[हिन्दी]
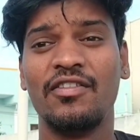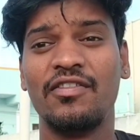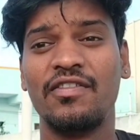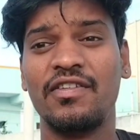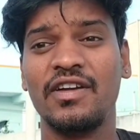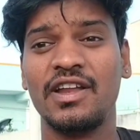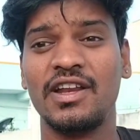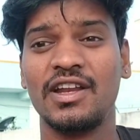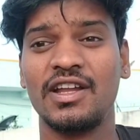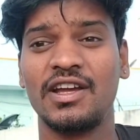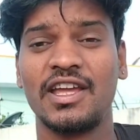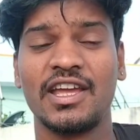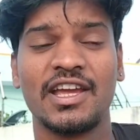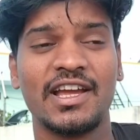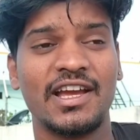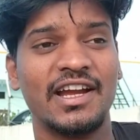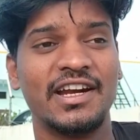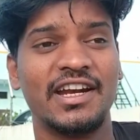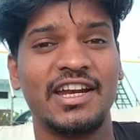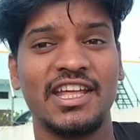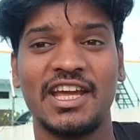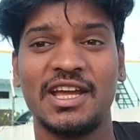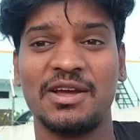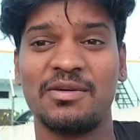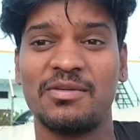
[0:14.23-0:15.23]
फिर एक
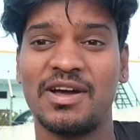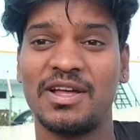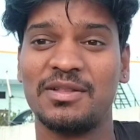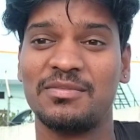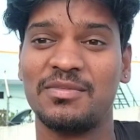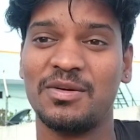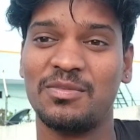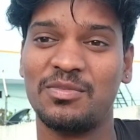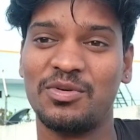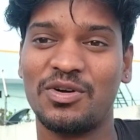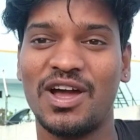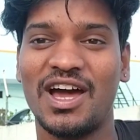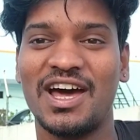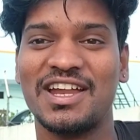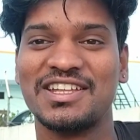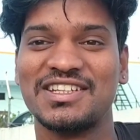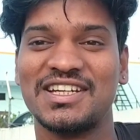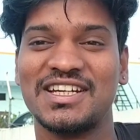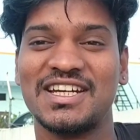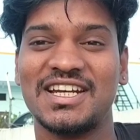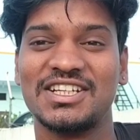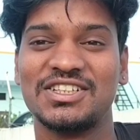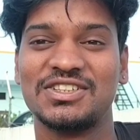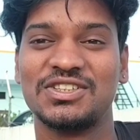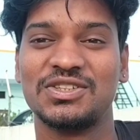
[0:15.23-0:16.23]
घंटे के बाद में बुखार
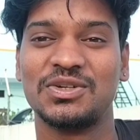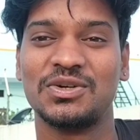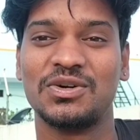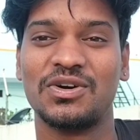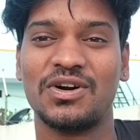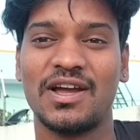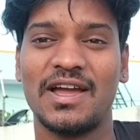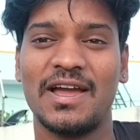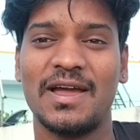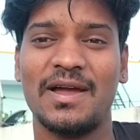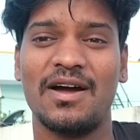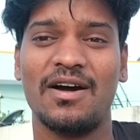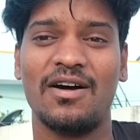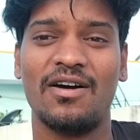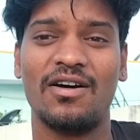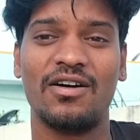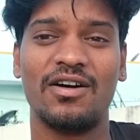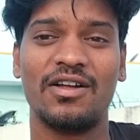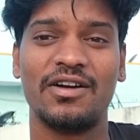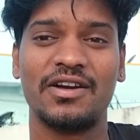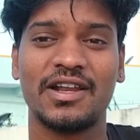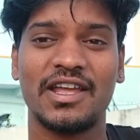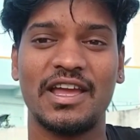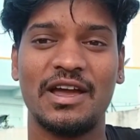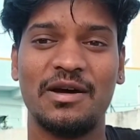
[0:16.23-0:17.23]
चढ़ना शुरू हो गया है
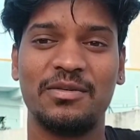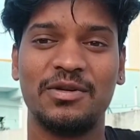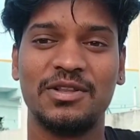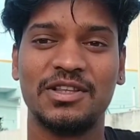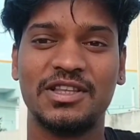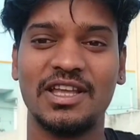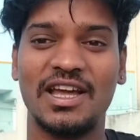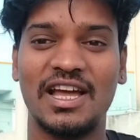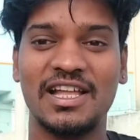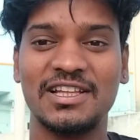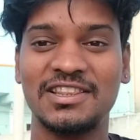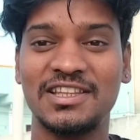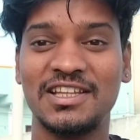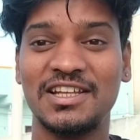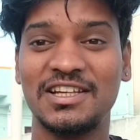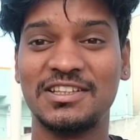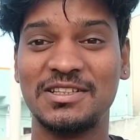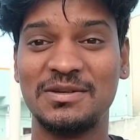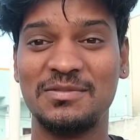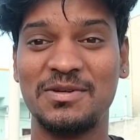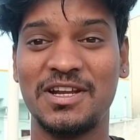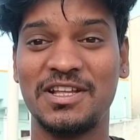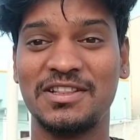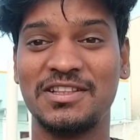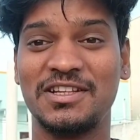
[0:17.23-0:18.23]
और क्या बोलते हैं अंदर
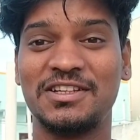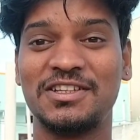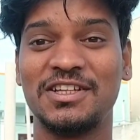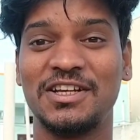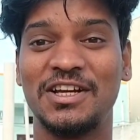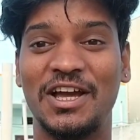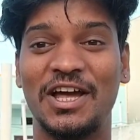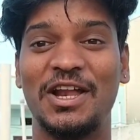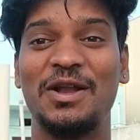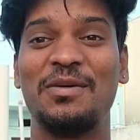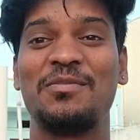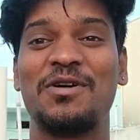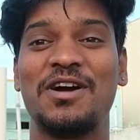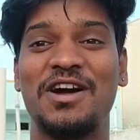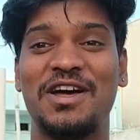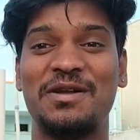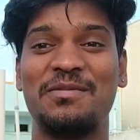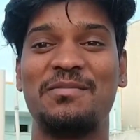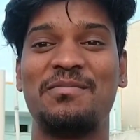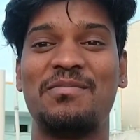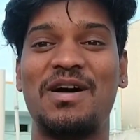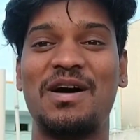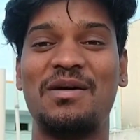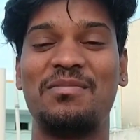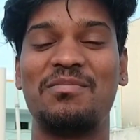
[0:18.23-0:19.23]
से मेरे अंदर से गरम
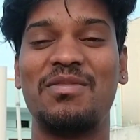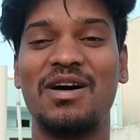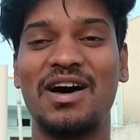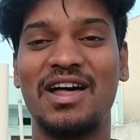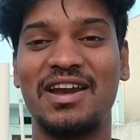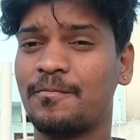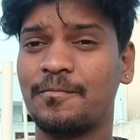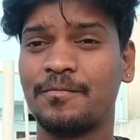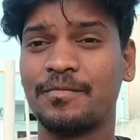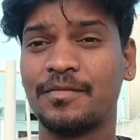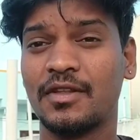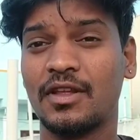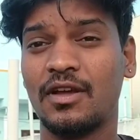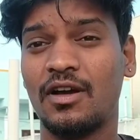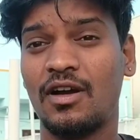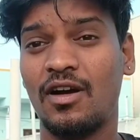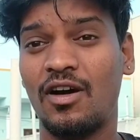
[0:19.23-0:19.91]
गरम भाप बाहर निकल